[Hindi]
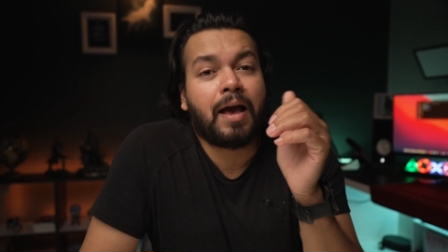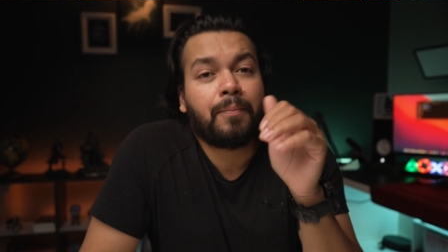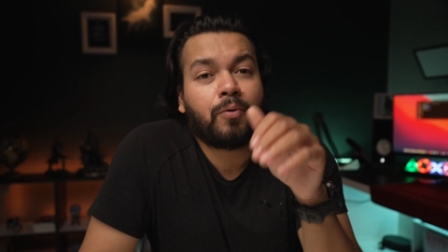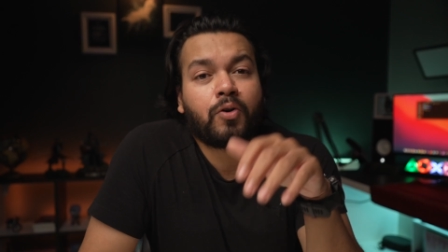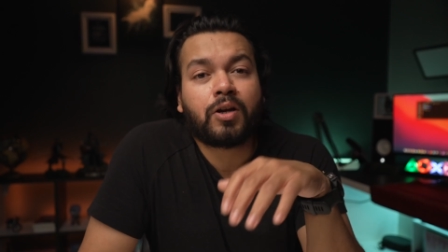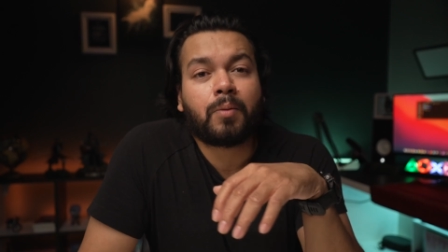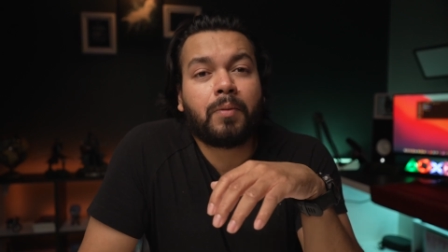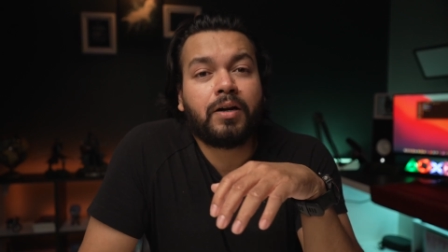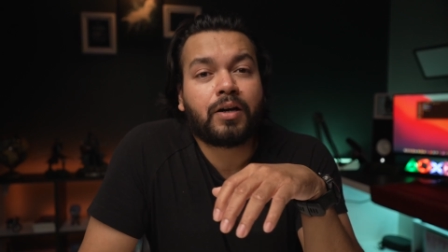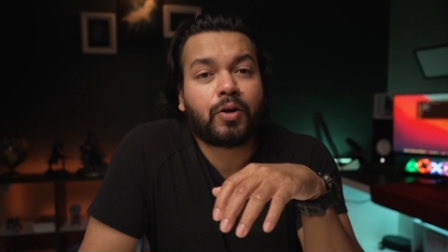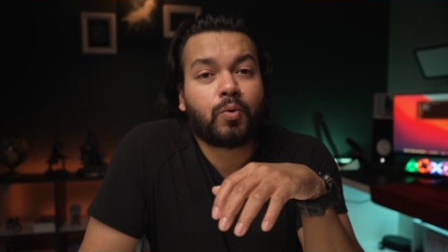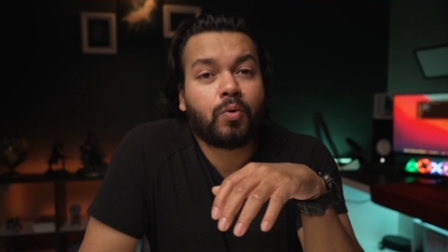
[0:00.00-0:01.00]
ऐप को रिकमेंड
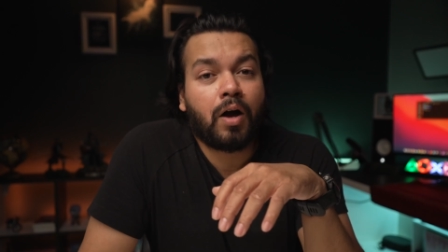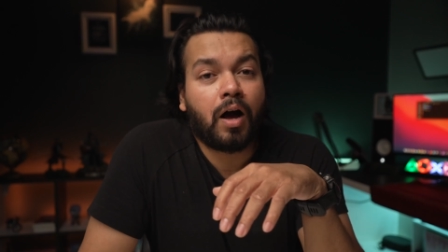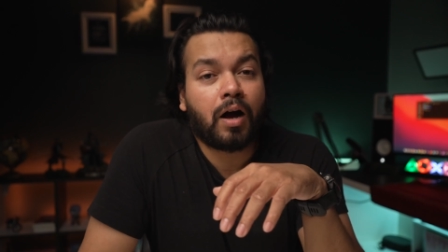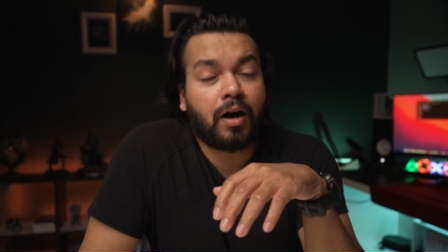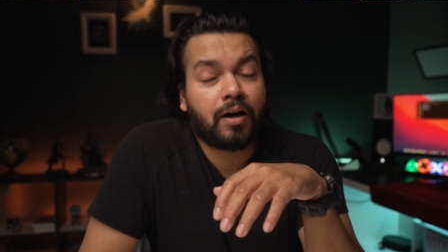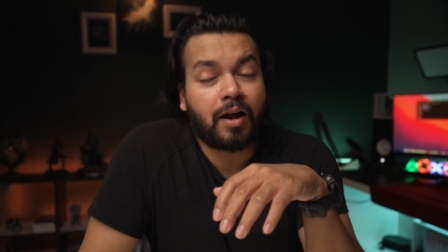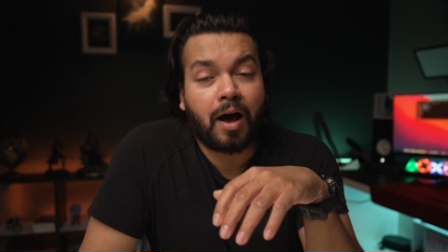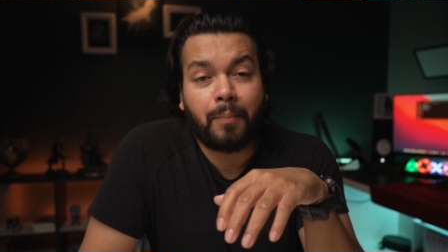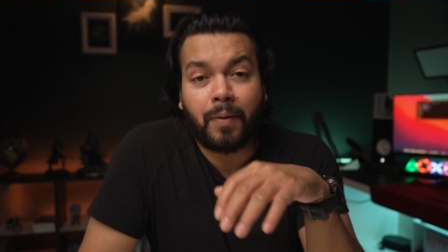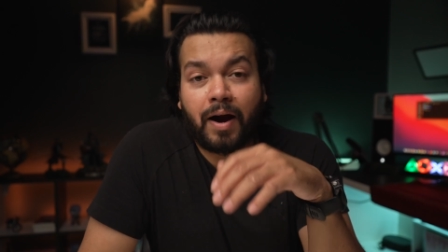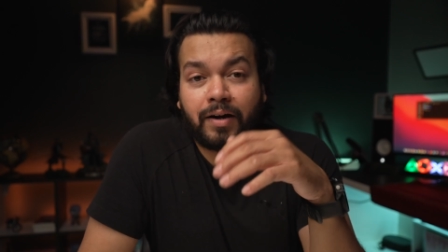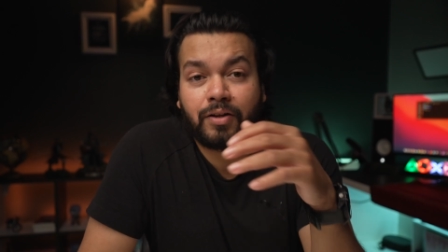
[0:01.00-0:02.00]
करूँगा अगर आप
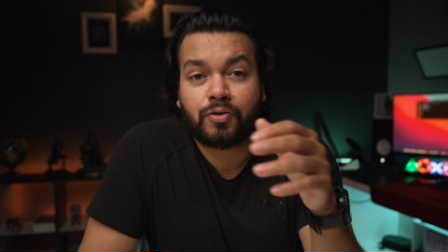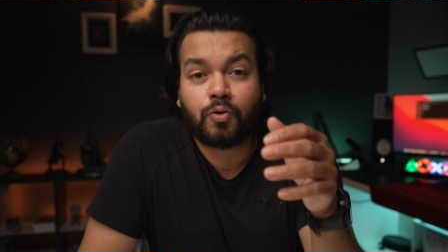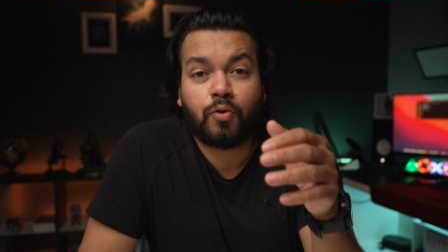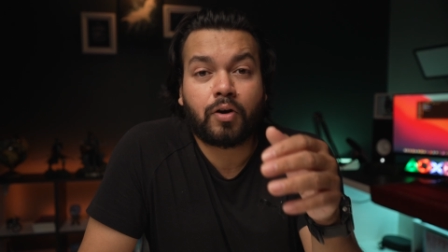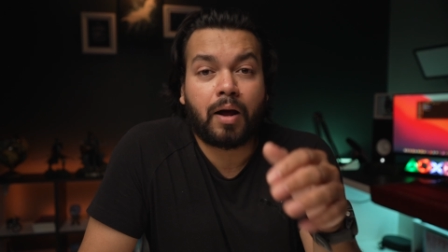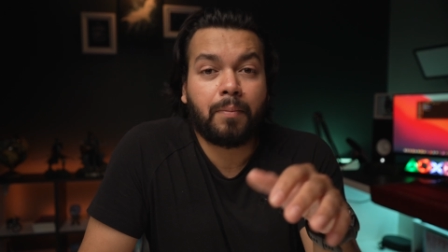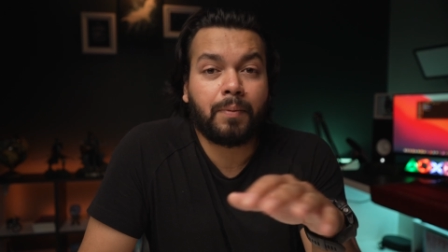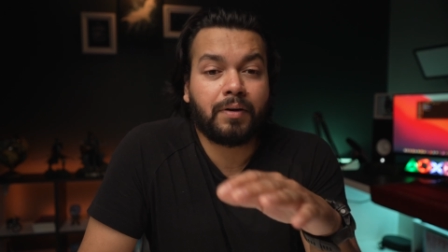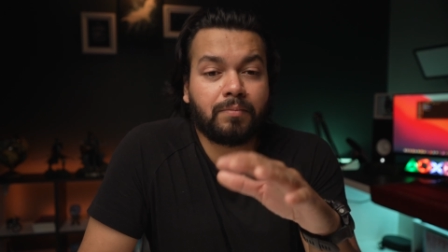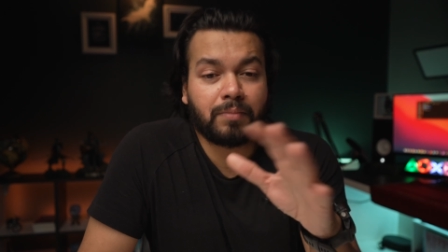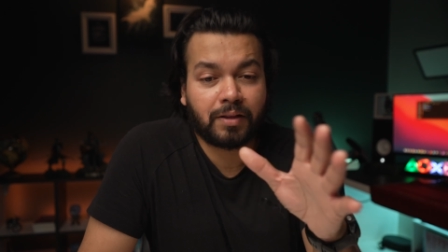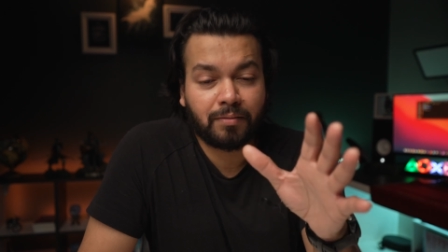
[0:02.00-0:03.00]
आर्टिस्ट हो और आप
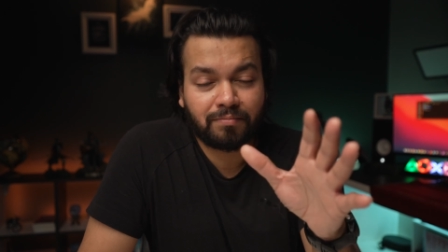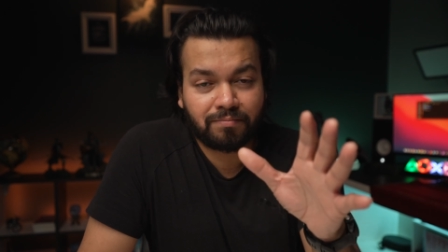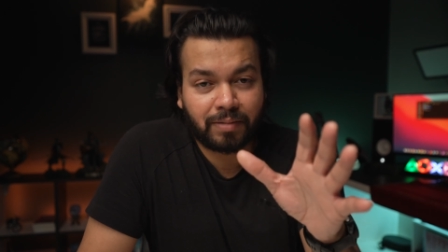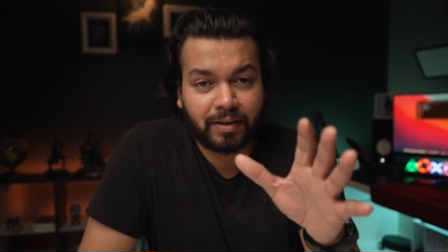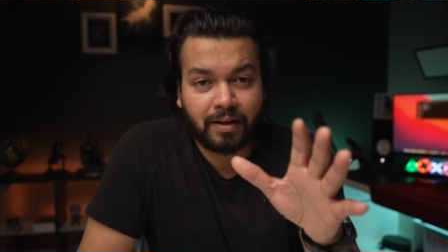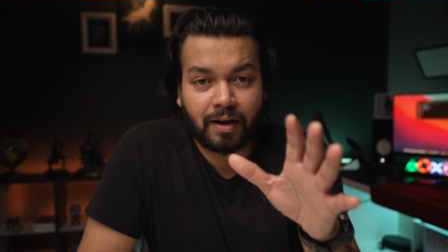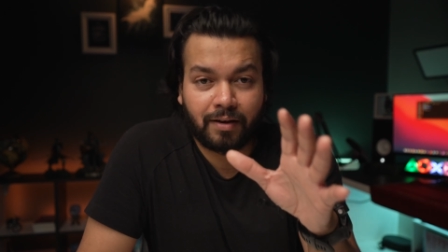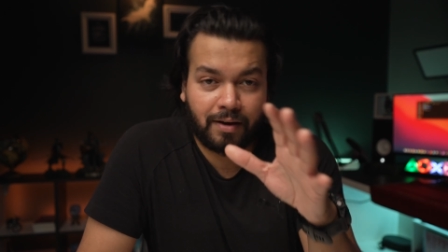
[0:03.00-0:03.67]
मतलब भैया